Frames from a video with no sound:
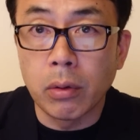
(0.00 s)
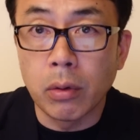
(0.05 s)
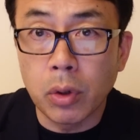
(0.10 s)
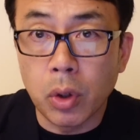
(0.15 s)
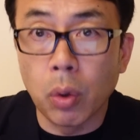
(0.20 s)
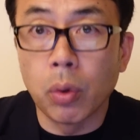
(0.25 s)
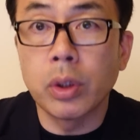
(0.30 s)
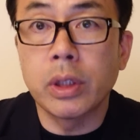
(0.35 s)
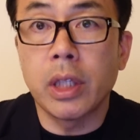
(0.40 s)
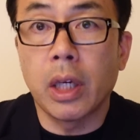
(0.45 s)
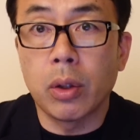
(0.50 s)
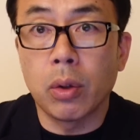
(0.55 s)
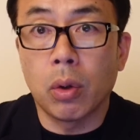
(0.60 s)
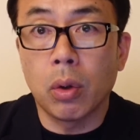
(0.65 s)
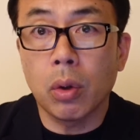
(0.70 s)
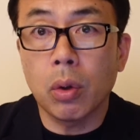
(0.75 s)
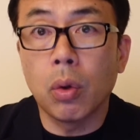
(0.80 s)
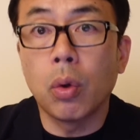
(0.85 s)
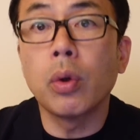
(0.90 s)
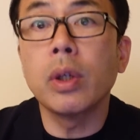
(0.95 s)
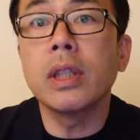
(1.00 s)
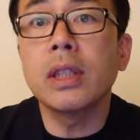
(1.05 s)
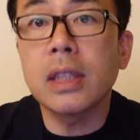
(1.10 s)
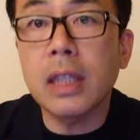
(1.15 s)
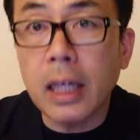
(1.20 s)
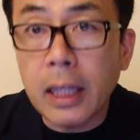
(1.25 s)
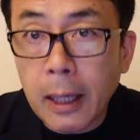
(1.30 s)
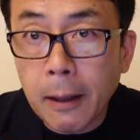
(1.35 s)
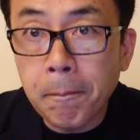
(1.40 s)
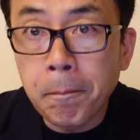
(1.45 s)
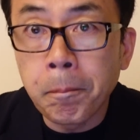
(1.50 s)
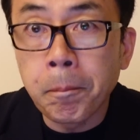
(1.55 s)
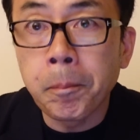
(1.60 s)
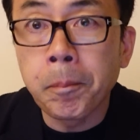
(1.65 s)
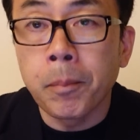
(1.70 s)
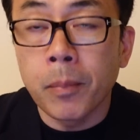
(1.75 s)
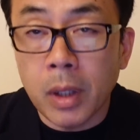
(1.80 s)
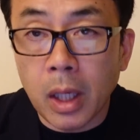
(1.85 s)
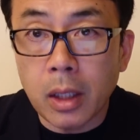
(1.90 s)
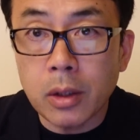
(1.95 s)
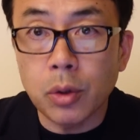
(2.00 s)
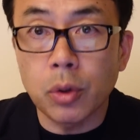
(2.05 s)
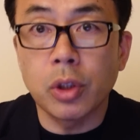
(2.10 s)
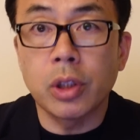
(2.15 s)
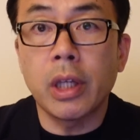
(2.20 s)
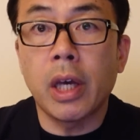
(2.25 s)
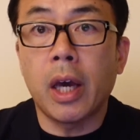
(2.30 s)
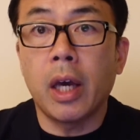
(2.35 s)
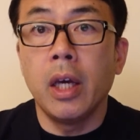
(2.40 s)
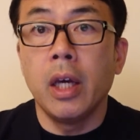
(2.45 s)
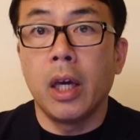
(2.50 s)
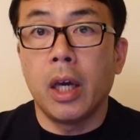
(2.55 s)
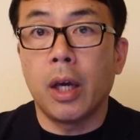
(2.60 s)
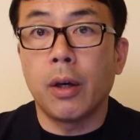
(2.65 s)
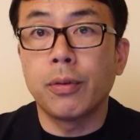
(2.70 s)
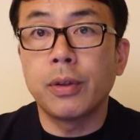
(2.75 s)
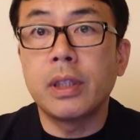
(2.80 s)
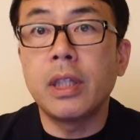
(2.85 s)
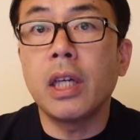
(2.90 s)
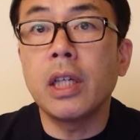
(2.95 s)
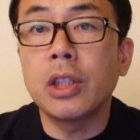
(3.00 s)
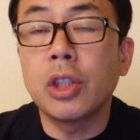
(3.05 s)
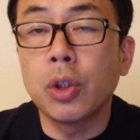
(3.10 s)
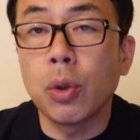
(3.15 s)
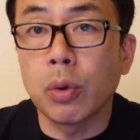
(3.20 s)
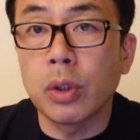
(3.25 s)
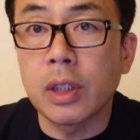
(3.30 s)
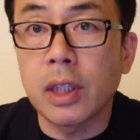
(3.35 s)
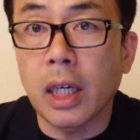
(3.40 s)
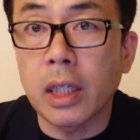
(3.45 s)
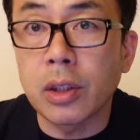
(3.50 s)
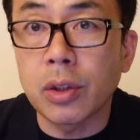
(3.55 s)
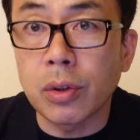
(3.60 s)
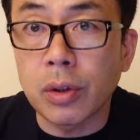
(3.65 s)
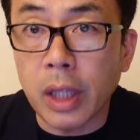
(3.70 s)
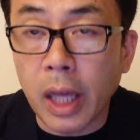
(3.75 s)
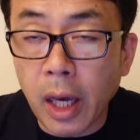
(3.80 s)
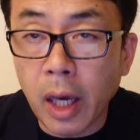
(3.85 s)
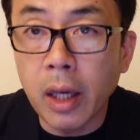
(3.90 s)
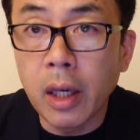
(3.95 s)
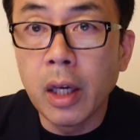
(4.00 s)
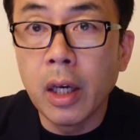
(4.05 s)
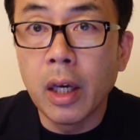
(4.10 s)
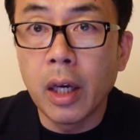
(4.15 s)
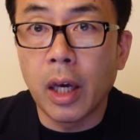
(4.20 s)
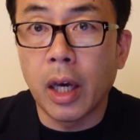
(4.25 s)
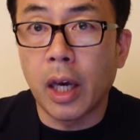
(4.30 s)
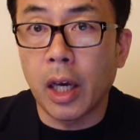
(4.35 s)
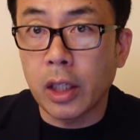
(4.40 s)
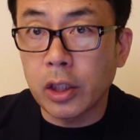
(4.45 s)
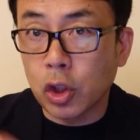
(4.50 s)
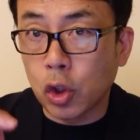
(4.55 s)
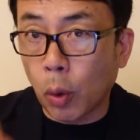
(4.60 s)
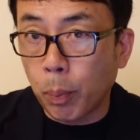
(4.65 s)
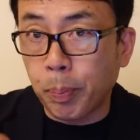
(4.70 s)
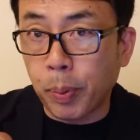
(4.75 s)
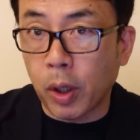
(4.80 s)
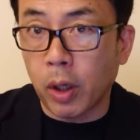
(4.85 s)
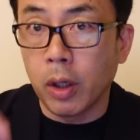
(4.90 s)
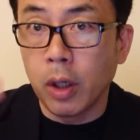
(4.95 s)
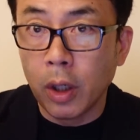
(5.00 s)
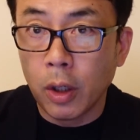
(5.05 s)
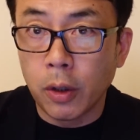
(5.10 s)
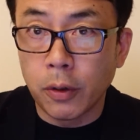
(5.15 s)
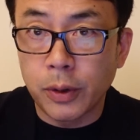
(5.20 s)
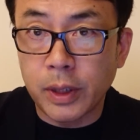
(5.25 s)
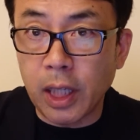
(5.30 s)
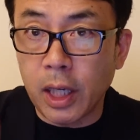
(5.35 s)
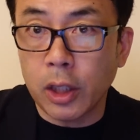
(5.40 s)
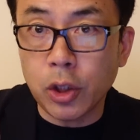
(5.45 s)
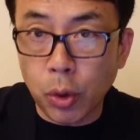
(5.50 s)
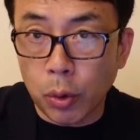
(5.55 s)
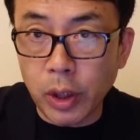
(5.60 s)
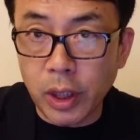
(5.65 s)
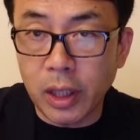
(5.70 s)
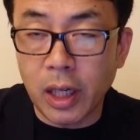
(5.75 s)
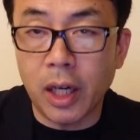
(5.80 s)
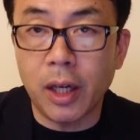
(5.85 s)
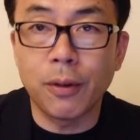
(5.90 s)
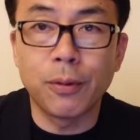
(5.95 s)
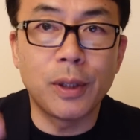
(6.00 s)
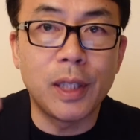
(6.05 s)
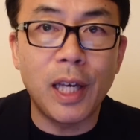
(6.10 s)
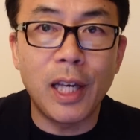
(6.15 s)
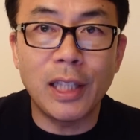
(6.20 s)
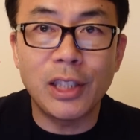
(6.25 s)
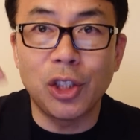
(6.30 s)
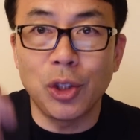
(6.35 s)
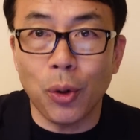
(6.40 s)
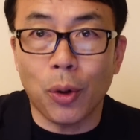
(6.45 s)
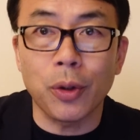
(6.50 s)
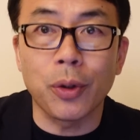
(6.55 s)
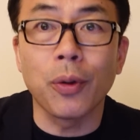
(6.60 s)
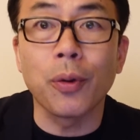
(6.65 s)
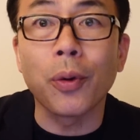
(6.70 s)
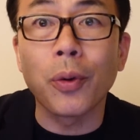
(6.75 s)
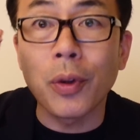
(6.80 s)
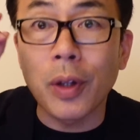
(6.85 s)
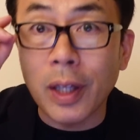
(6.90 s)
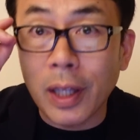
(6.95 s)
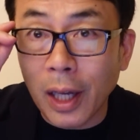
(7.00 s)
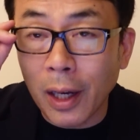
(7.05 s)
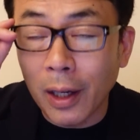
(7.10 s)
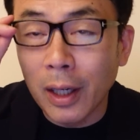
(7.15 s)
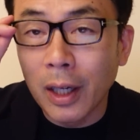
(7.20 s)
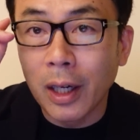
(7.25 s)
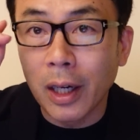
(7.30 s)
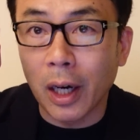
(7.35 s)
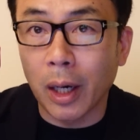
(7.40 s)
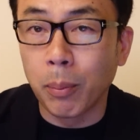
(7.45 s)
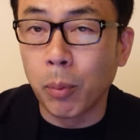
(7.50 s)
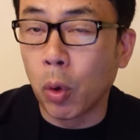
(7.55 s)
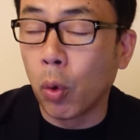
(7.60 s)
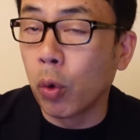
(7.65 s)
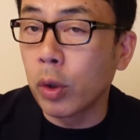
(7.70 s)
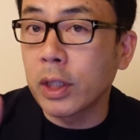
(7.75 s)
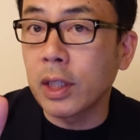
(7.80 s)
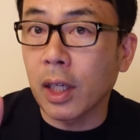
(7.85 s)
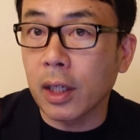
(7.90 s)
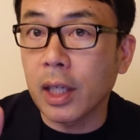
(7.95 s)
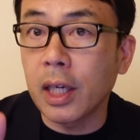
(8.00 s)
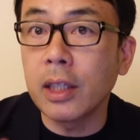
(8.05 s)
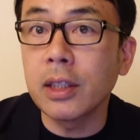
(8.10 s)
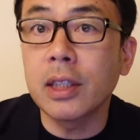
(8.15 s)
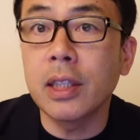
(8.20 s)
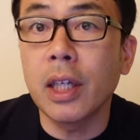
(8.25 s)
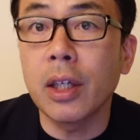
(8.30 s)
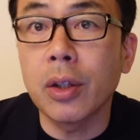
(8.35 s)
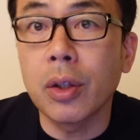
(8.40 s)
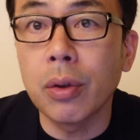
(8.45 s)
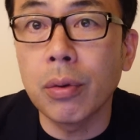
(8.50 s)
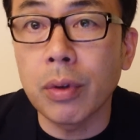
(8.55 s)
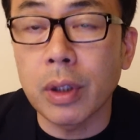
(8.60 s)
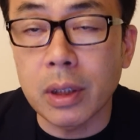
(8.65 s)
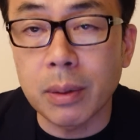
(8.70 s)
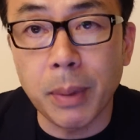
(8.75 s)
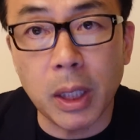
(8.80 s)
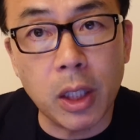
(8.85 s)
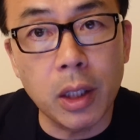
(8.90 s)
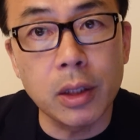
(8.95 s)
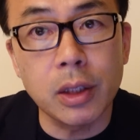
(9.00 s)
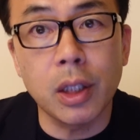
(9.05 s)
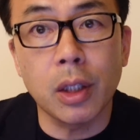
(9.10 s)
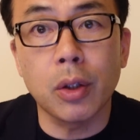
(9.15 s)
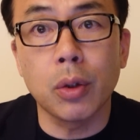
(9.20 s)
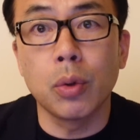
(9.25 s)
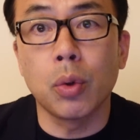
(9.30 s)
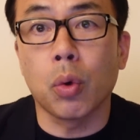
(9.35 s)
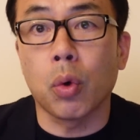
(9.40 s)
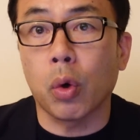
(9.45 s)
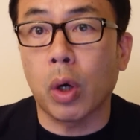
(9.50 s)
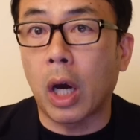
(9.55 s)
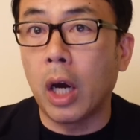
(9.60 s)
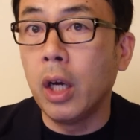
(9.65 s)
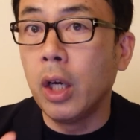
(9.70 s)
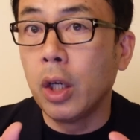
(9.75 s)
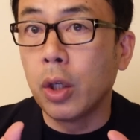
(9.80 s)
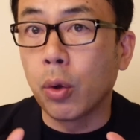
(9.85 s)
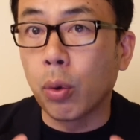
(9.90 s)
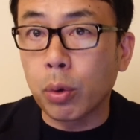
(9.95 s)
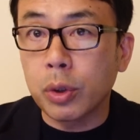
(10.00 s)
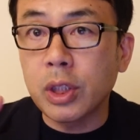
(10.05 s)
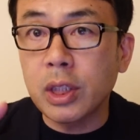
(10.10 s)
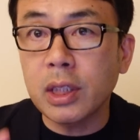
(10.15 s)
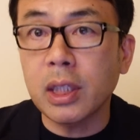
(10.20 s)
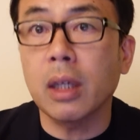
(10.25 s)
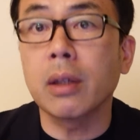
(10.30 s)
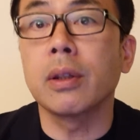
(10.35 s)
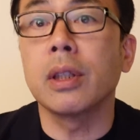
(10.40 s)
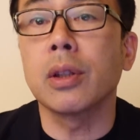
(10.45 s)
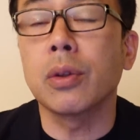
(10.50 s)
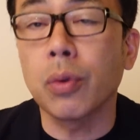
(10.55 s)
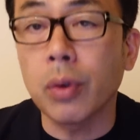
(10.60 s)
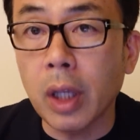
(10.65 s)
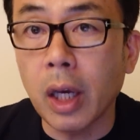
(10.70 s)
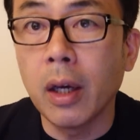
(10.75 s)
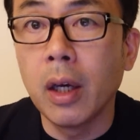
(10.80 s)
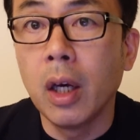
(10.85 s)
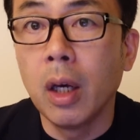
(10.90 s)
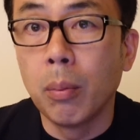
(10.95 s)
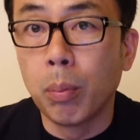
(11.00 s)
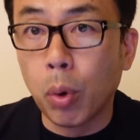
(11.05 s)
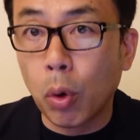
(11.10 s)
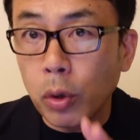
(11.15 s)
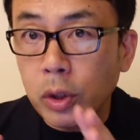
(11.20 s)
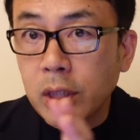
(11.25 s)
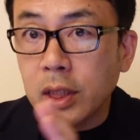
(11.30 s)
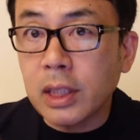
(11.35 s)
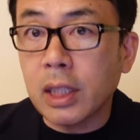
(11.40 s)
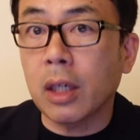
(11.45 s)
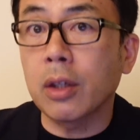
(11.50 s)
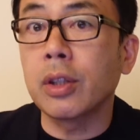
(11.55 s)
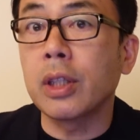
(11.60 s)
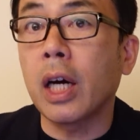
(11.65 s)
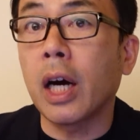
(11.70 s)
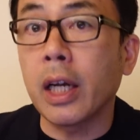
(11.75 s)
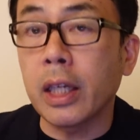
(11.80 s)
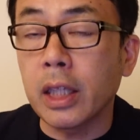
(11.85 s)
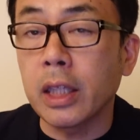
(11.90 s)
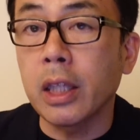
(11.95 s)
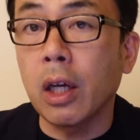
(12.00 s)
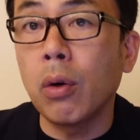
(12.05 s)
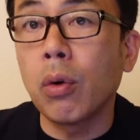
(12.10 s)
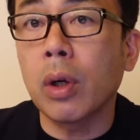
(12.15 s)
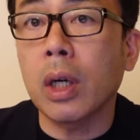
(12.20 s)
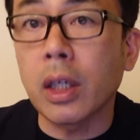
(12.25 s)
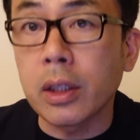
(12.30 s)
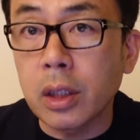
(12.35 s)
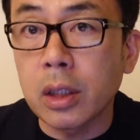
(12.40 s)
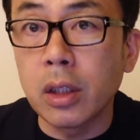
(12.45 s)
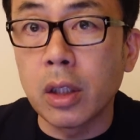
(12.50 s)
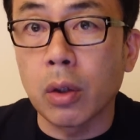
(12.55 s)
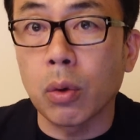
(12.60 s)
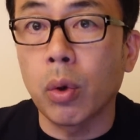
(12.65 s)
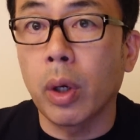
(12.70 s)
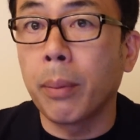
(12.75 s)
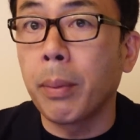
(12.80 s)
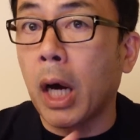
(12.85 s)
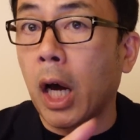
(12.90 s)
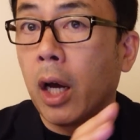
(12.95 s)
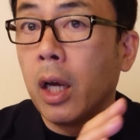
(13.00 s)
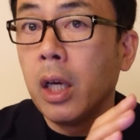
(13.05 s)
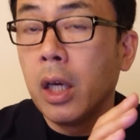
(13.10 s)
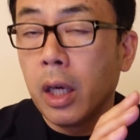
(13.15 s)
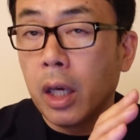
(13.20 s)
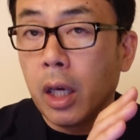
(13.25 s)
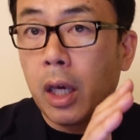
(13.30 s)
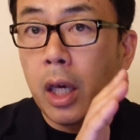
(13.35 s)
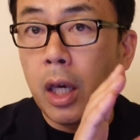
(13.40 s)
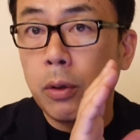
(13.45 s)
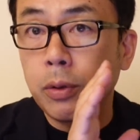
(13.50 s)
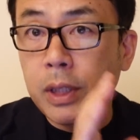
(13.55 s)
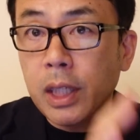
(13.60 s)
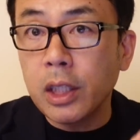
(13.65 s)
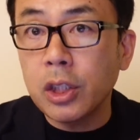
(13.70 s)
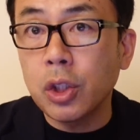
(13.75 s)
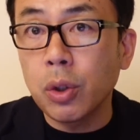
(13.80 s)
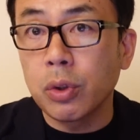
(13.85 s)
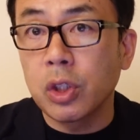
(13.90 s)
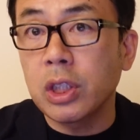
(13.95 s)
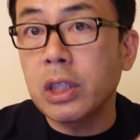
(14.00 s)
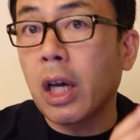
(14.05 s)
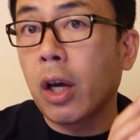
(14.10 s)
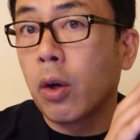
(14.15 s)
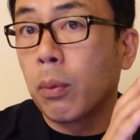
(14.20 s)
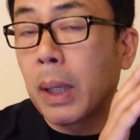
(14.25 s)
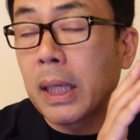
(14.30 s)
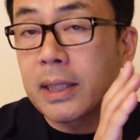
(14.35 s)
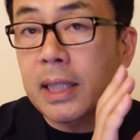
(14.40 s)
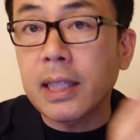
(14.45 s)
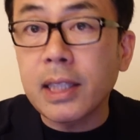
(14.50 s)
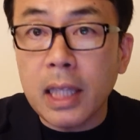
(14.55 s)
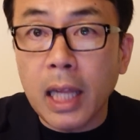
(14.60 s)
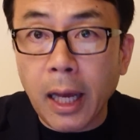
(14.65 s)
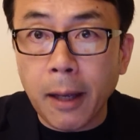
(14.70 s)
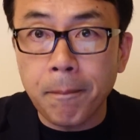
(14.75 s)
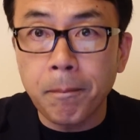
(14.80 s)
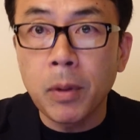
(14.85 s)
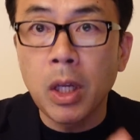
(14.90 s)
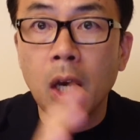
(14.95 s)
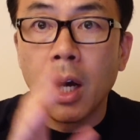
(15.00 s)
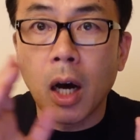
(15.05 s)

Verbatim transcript: 行政の効率化ね、そして、不正使用に対するね、ストップ不正使用ということでね、もう大きな牽制級をです。まあ、牽制級どころか、抑止策ですよね。防止策であり、なおかつ、これまあ、不正使用自体をまあさせない。